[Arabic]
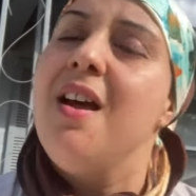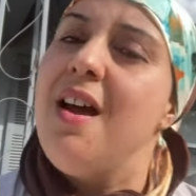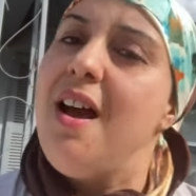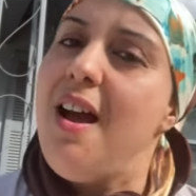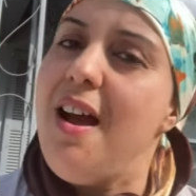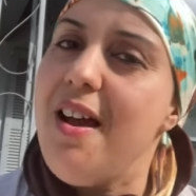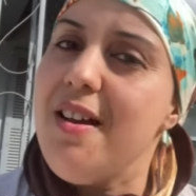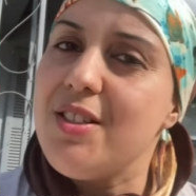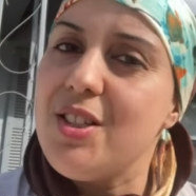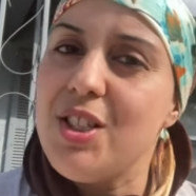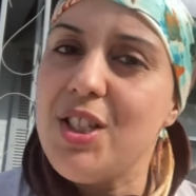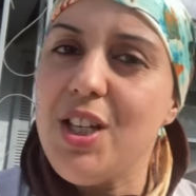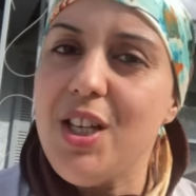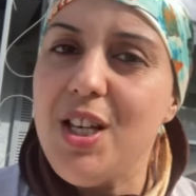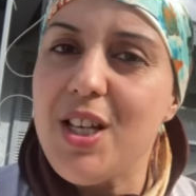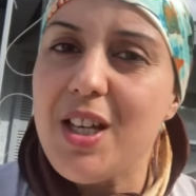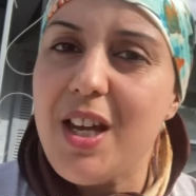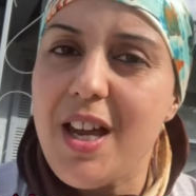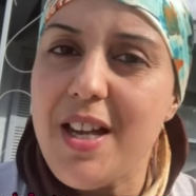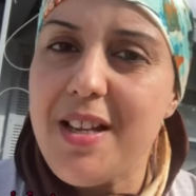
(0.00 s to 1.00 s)
هذا الشيء
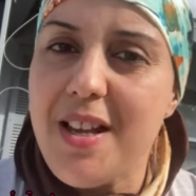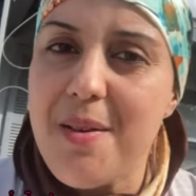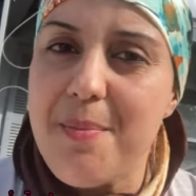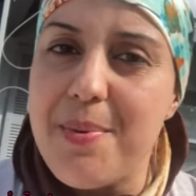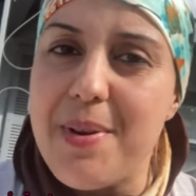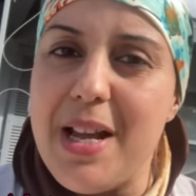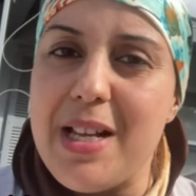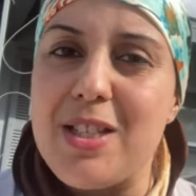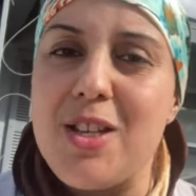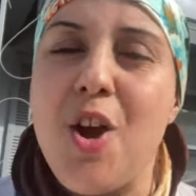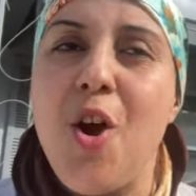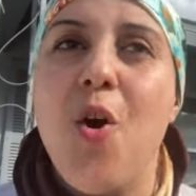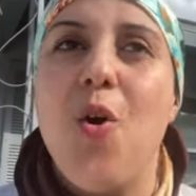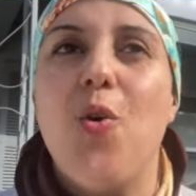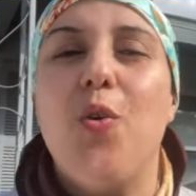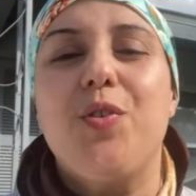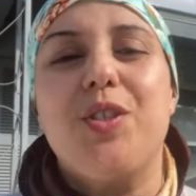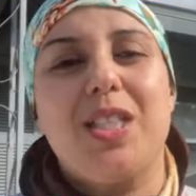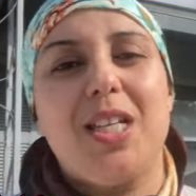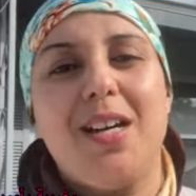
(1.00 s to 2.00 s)
اللي كاين البنات
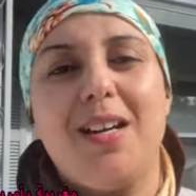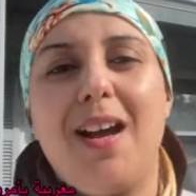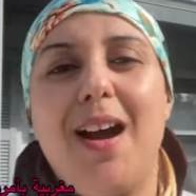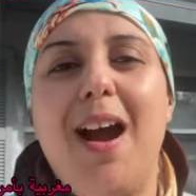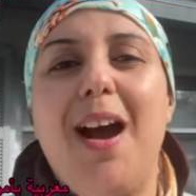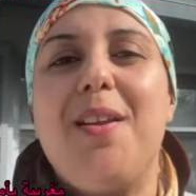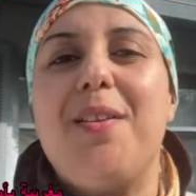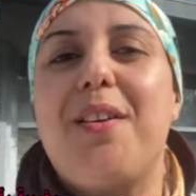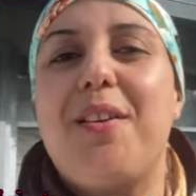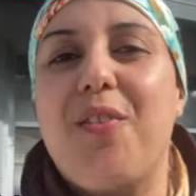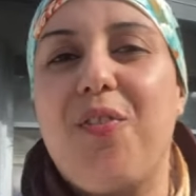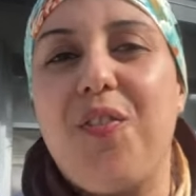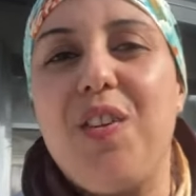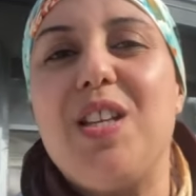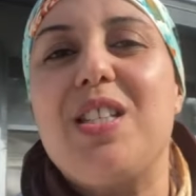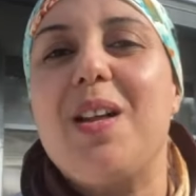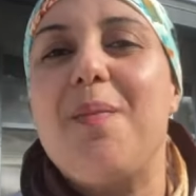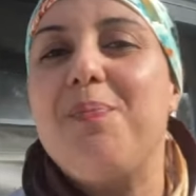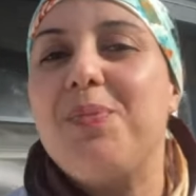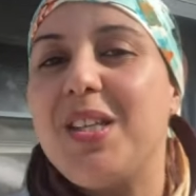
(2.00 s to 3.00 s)
وبصراحه
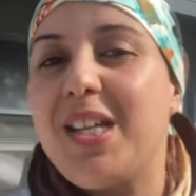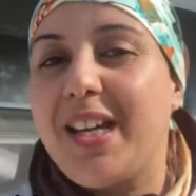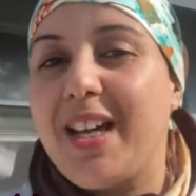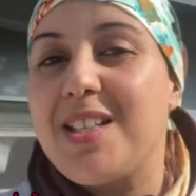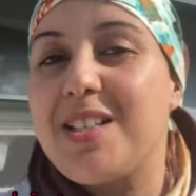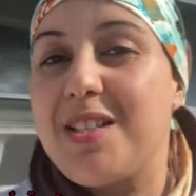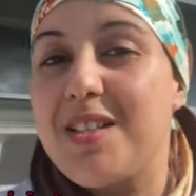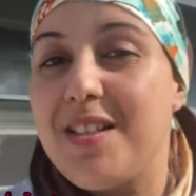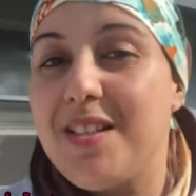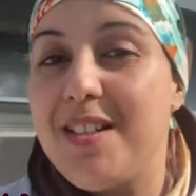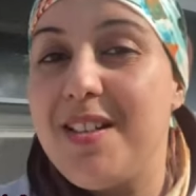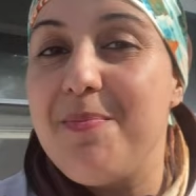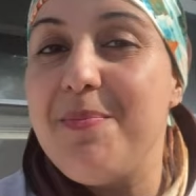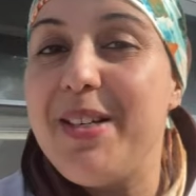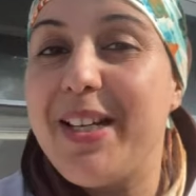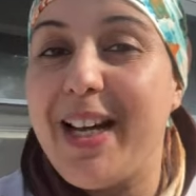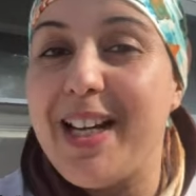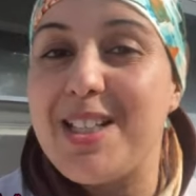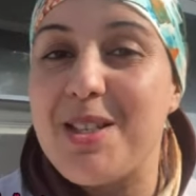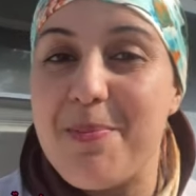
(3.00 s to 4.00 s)
الرفيسه ملي كت
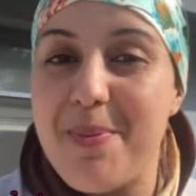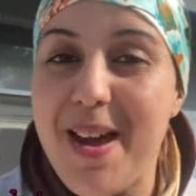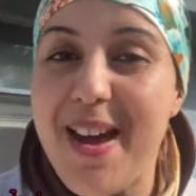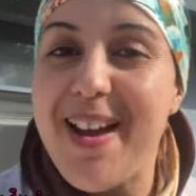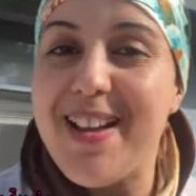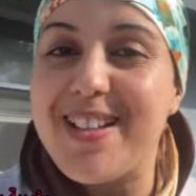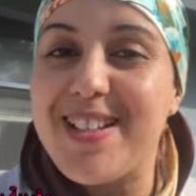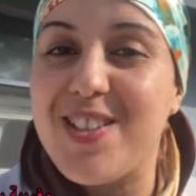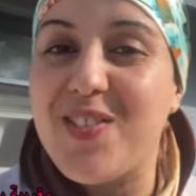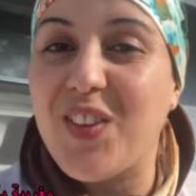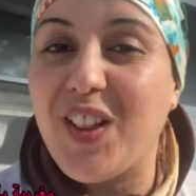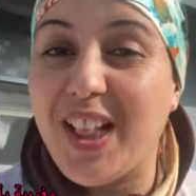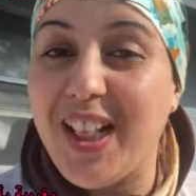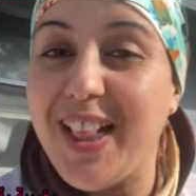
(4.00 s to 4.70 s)
ملي كتبات في